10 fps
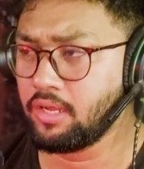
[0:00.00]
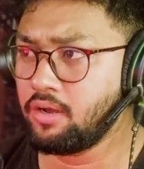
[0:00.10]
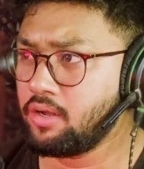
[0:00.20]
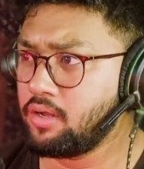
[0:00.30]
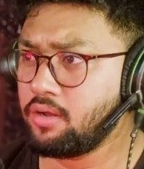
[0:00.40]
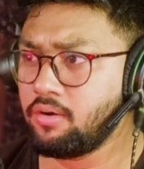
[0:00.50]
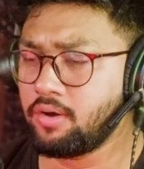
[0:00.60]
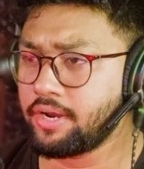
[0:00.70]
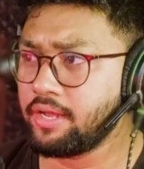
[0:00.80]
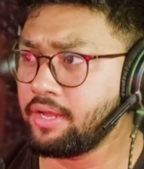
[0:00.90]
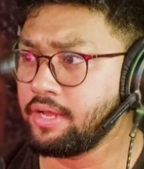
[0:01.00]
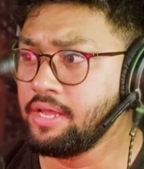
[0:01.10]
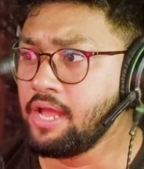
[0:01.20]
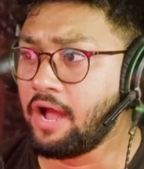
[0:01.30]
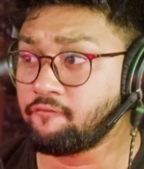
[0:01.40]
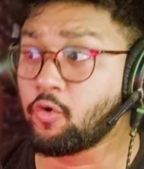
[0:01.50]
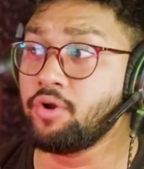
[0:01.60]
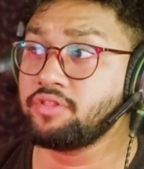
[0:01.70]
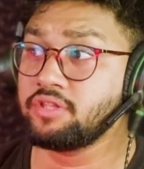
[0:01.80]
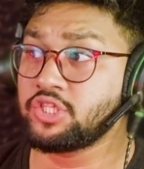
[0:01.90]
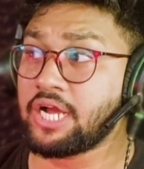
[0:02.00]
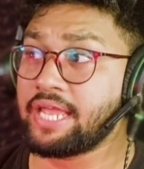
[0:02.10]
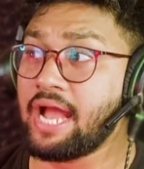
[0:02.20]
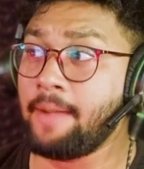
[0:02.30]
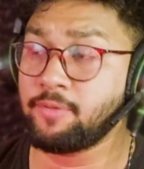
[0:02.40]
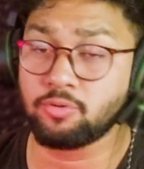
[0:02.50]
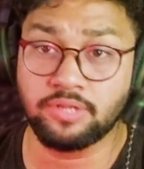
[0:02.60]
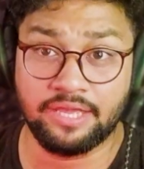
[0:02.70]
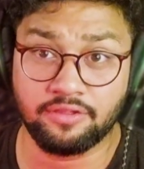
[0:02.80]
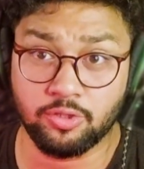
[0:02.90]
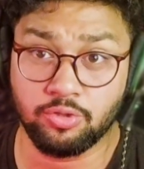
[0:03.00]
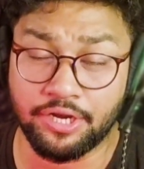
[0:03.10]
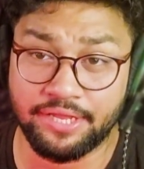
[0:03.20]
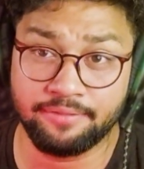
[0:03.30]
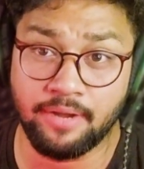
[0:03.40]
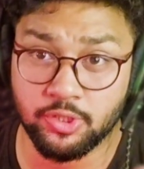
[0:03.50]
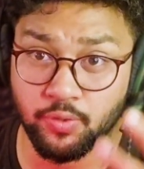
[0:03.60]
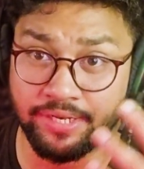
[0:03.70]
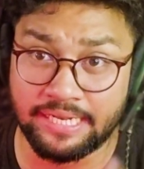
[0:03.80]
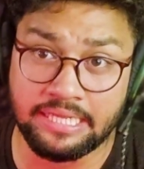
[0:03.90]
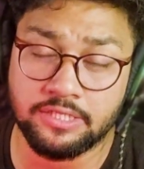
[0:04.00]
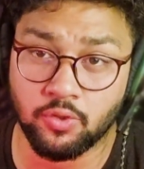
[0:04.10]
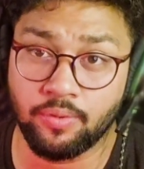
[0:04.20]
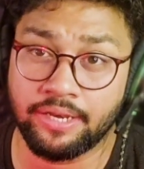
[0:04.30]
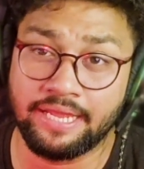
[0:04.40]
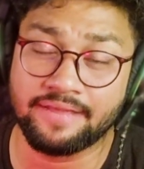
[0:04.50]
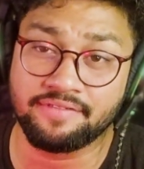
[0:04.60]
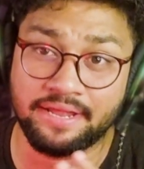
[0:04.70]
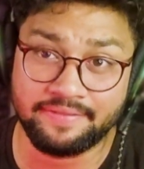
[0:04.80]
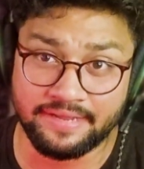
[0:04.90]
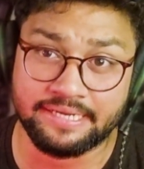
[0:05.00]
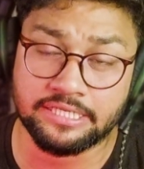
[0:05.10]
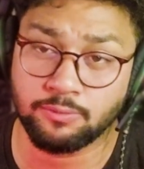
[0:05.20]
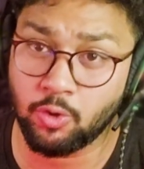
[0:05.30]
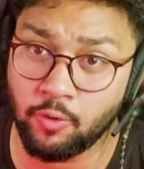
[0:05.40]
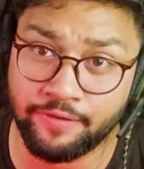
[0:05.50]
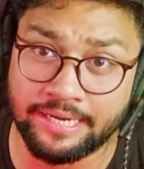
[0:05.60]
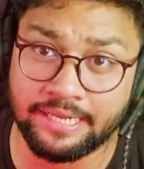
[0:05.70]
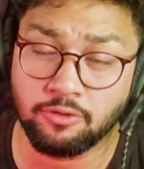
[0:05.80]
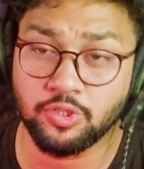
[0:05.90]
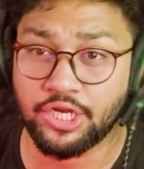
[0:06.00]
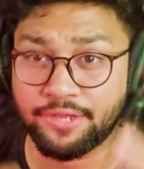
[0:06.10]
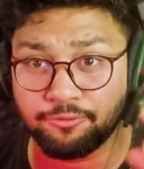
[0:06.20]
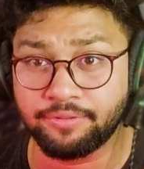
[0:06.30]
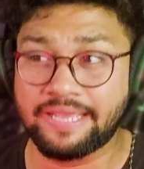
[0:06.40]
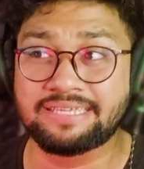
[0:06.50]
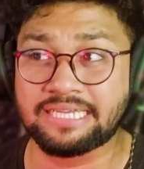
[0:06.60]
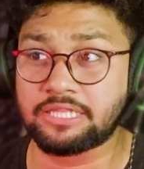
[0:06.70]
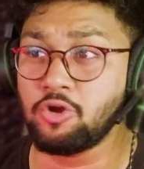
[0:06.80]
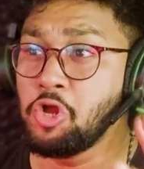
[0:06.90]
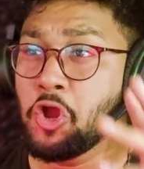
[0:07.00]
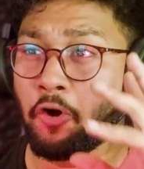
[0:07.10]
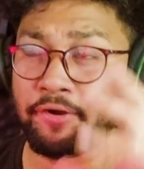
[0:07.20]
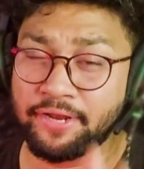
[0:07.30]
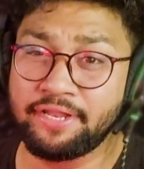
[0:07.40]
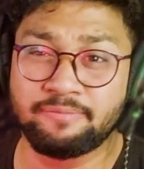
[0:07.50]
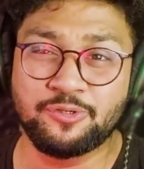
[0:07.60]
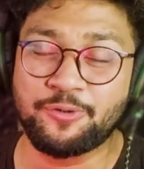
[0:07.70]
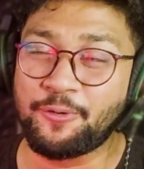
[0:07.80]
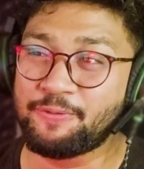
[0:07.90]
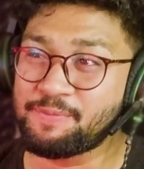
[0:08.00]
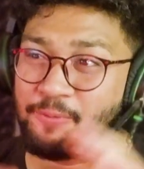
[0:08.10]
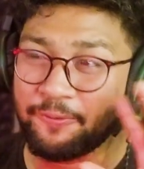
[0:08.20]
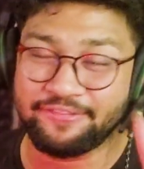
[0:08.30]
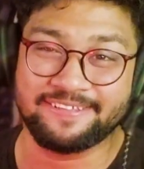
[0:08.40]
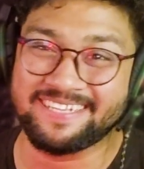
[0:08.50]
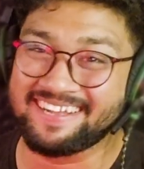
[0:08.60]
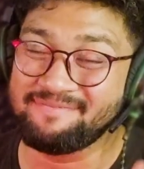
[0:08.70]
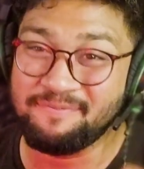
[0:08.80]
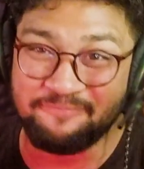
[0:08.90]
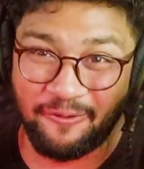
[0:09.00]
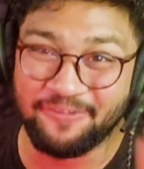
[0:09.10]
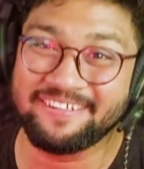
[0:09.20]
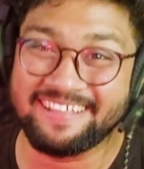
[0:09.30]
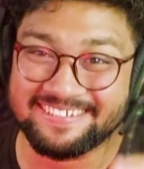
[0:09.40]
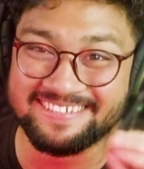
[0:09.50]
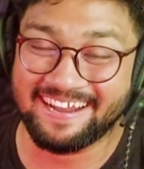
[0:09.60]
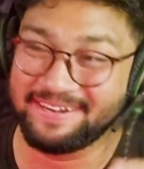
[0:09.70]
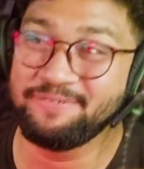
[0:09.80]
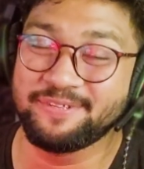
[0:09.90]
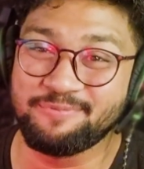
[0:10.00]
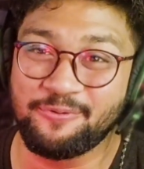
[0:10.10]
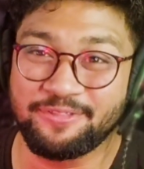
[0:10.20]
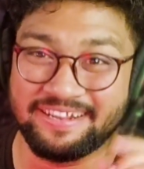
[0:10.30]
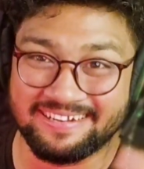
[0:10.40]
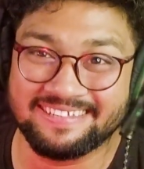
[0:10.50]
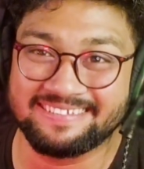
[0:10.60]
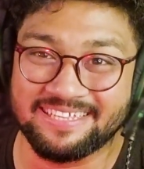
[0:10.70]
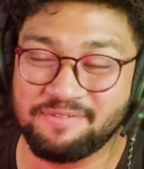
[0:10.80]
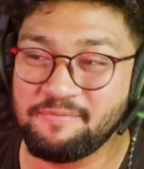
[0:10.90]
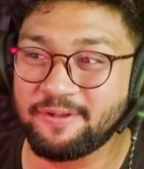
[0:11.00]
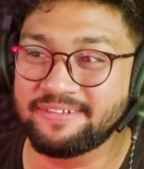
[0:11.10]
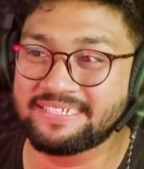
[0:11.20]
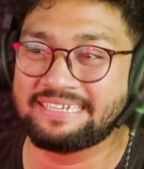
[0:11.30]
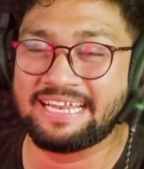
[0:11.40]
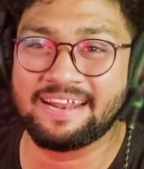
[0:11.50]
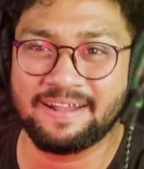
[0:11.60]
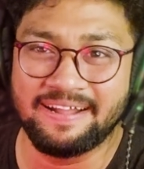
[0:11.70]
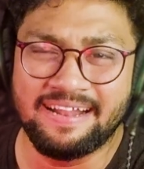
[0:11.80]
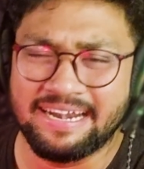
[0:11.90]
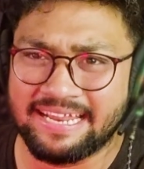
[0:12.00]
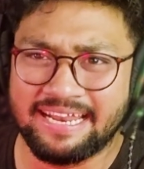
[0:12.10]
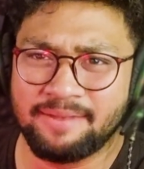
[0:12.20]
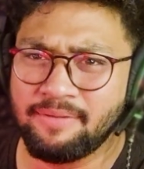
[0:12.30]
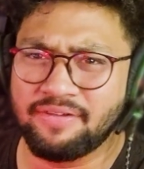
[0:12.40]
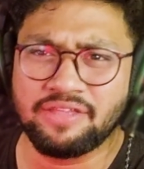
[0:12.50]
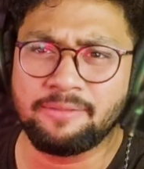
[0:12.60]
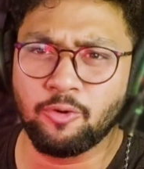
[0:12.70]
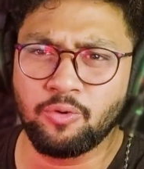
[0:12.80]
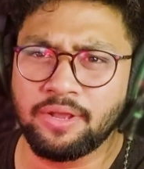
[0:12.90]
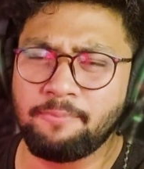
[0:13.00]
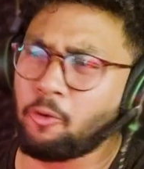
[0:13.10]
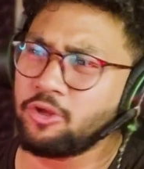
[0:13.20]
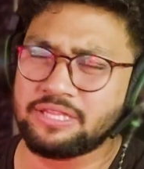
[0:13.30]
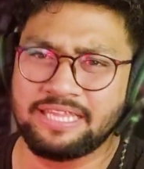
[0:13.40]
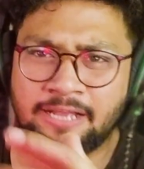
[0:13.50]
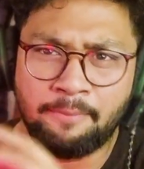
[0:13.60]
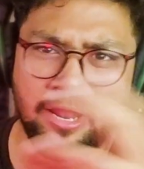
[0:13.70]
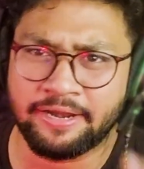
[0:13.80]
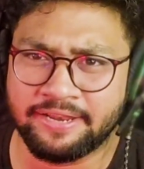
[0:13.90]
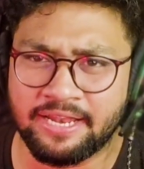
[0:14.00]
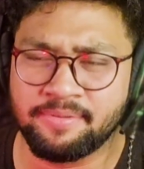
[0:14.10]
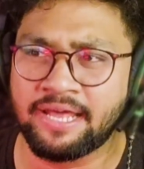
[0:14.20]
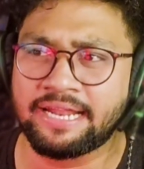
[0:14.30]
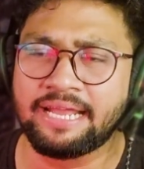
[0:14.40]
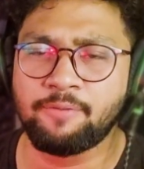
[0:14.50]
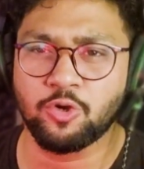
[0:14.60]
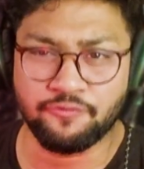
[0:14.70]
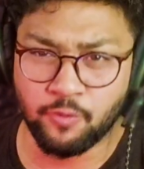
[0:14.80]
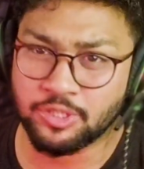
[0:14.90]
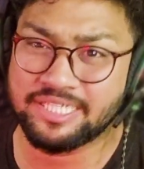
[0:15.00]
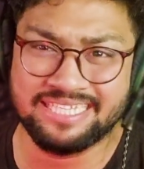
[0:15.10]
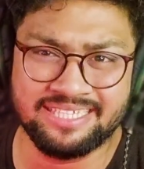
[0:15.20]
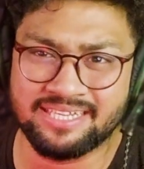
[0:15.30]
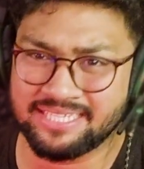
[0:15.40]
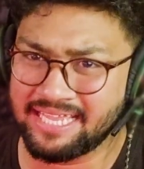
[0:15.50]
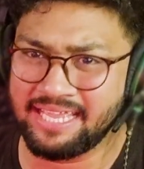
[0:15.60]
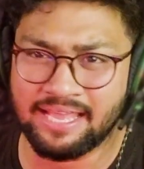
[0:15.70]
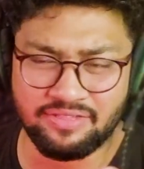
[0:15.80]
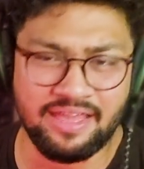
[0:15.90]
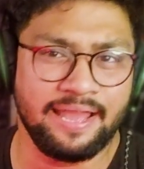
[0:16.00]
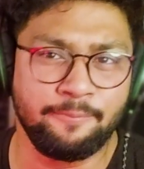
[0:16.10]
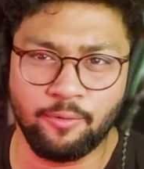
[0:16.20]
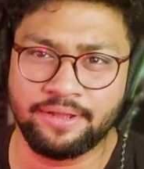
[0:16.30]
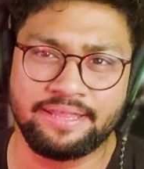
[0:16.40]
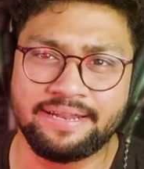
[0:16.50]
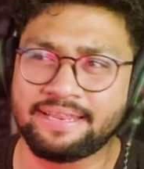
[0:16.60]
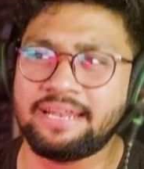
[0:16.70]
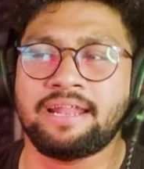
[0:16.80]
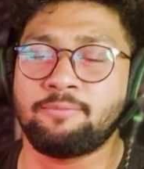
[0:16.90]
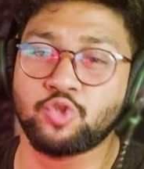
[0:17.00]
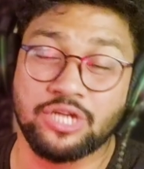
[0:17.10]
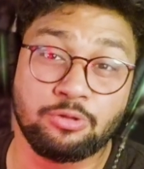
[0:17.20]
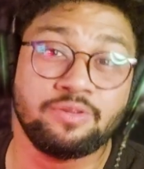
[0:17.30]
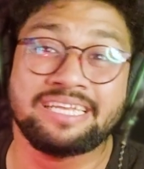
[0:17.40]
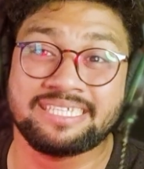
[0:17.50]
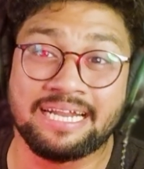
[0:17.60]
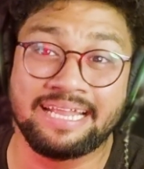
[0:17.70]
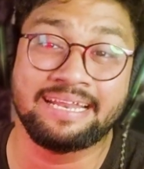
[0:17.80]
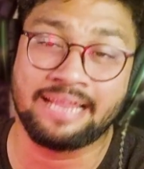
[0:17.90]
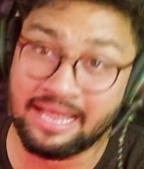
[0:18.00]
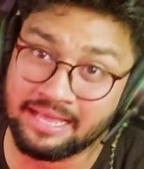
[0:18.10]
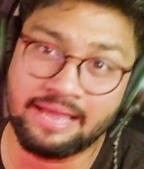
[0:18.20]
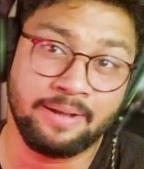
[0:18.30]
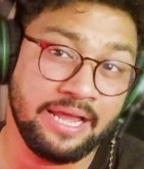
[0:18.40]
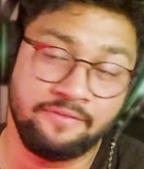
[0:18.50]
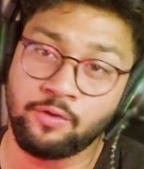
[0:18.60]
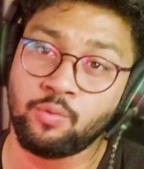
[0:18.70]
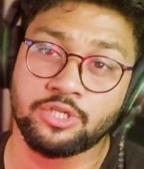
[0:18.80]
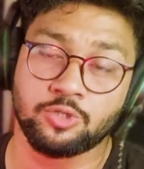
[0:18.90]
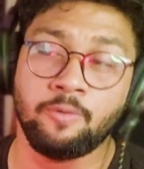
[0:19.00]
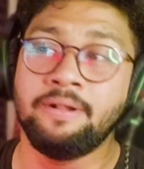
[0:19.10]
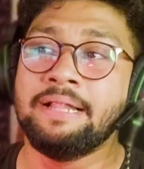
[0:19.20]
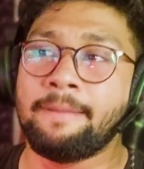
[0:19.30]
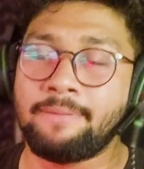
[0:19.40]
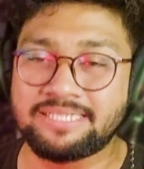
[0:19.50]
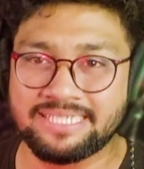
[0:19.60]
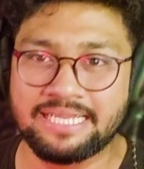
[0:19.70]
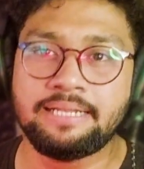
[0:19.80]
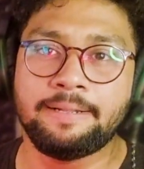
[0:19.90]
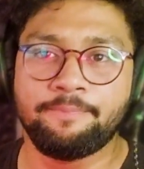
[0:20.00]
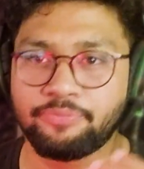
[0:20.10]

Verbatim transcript: और अफकोर्स जाके आप इसको देख सकते हो थर्टी मार्च को रिलीज़ हो रही है सारे थिएटर्स में ऑल ओवर इंडिया तो जाके इसको देख सकते हो और ट्रेलर मुझे ऑल ओवर बहुत ही अच्छा लगा मैं बहुत ज़्यादा एक्साइटेड हूँ इस मूवी को देखने के लिए सच में बिकॉज ट्रेलर का ट्रेलर मैं वैसा नहीं बोलूँगा कि बहुत ही कमाल का ट्रेलर बना रखा है बिकॉज ऑफकोर्स टीजर से ही ऐसी हाइप हो गई थी कि ट्रेलर आपको शायद उतना एक्साइटिंग ना लगे कई व्यूअर्स को बट स्टिल